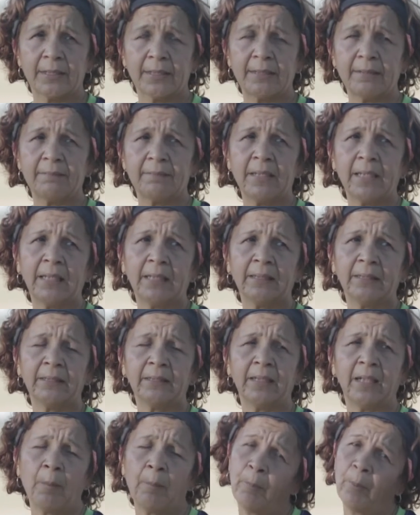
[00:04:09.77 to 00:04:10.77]
Si
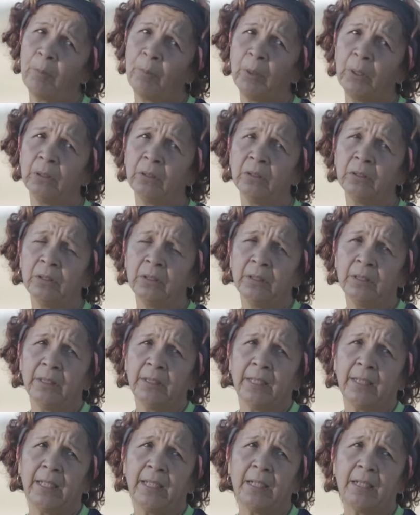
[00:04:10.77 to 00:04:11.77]
bien después, bueno,
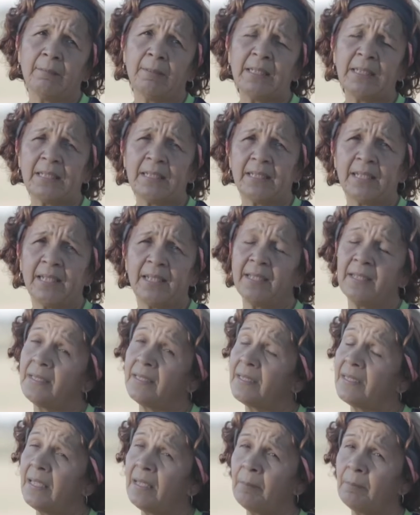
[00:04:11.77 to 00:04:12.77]
el 23 de
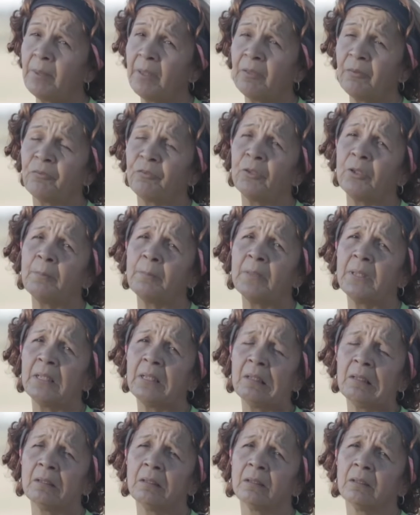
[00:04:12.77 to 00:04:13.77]
diciembre fue
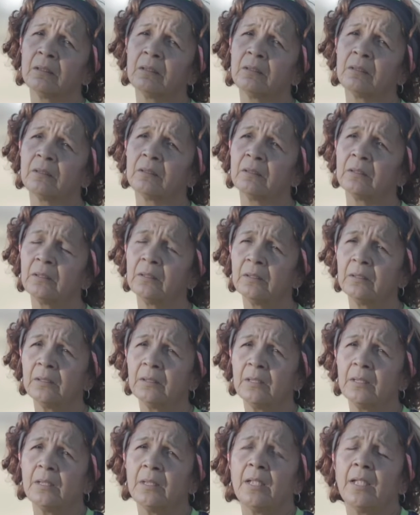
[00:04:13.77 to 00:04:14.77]
mi,
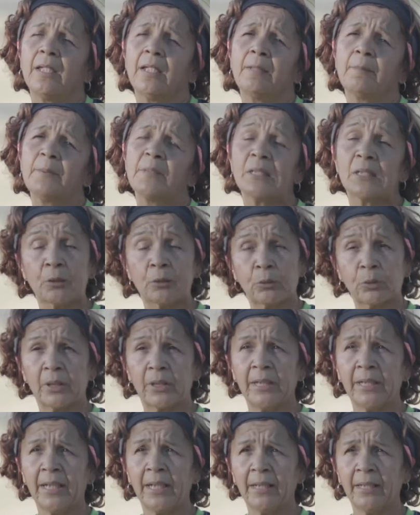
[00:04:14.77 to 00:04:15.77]
eh, mi
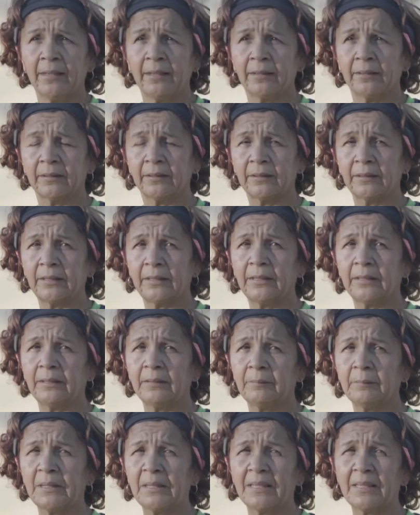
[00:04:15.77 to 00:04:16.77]
cirugía,
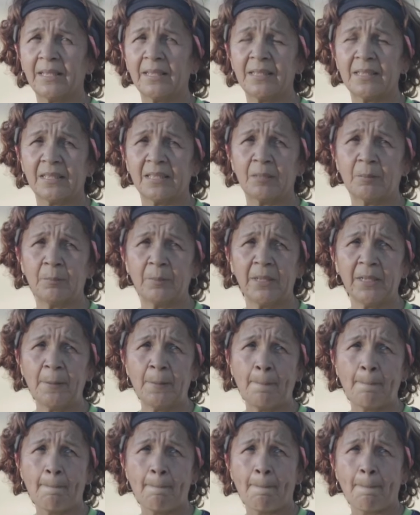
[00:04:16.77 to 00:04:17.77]
23 eh, de diciembre
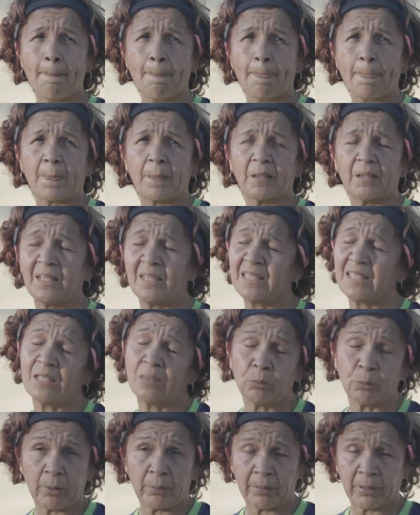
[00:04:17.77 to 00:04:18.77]
del
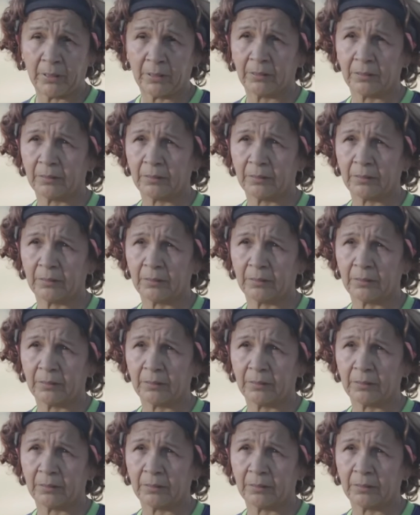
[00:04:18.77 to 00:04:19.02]
19.